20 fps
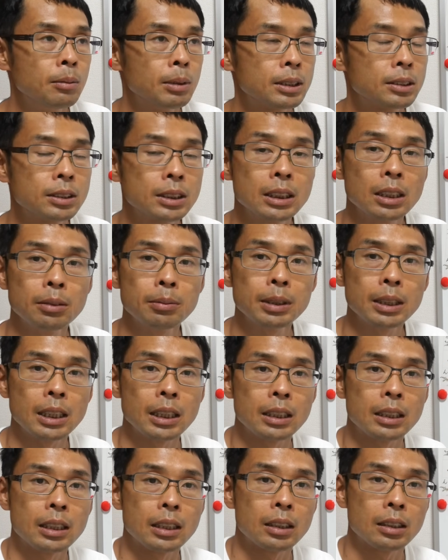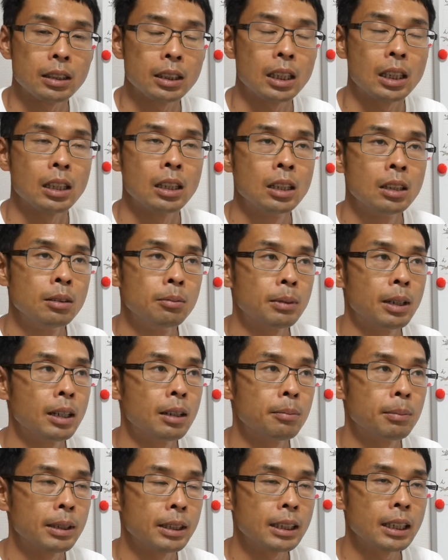まあ、そちらを見ていただくか、
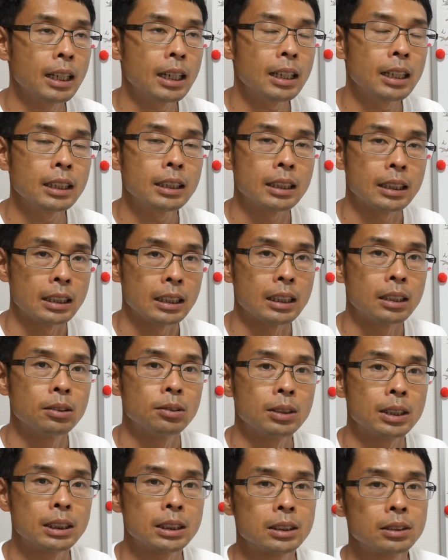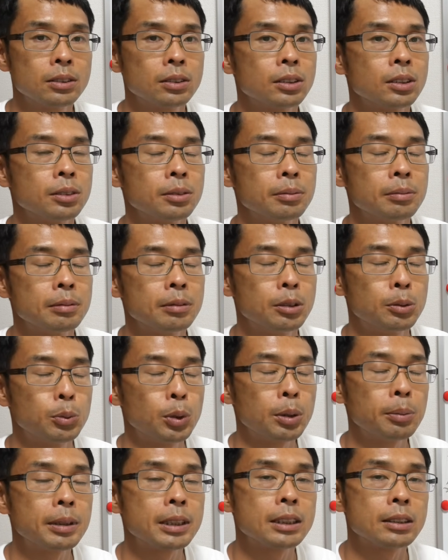まあ、また新たにね、動画作ろうと
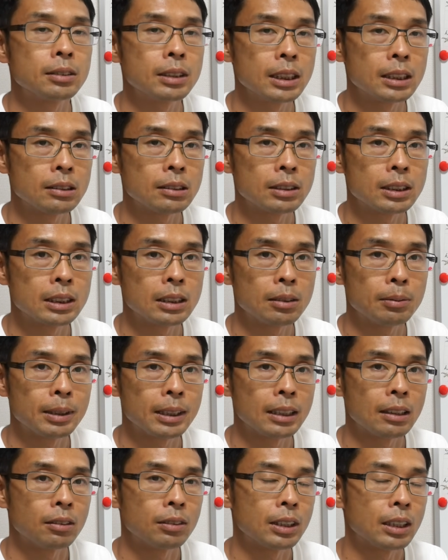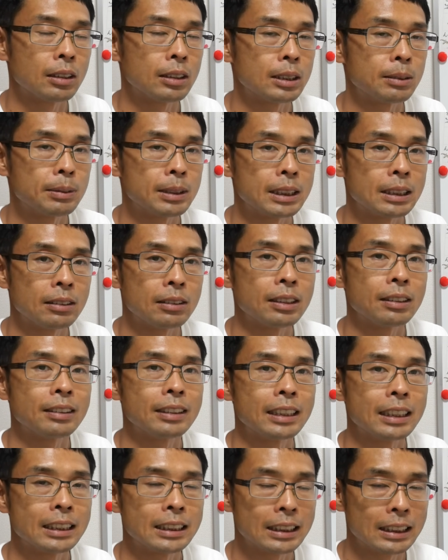思いますので、そちらをまたお楽しみにしておいてく
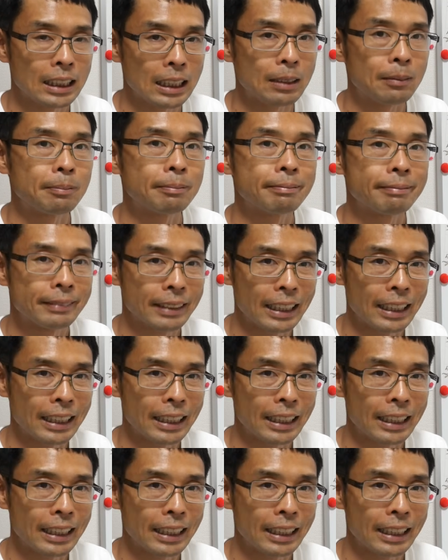ださい。